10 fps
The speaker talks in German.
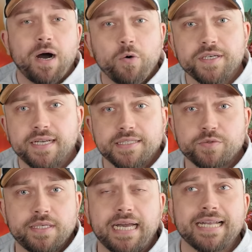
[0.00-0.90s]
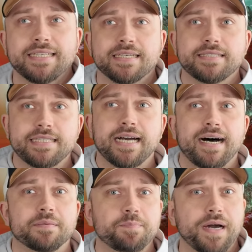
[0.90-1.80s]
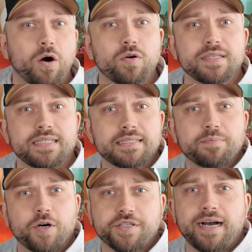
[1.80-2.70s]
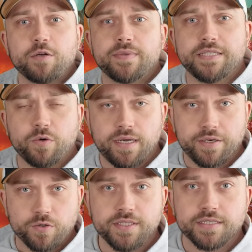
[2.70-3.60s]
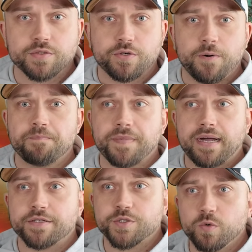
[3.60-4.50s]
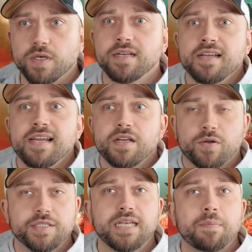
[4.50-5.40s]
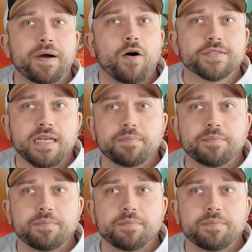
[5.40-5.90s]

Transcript: brauchen das oder die anderen Titanen brauchen diese Portale, um in die Hohlerde runterzukommen. Alles cool. Godzilla braucht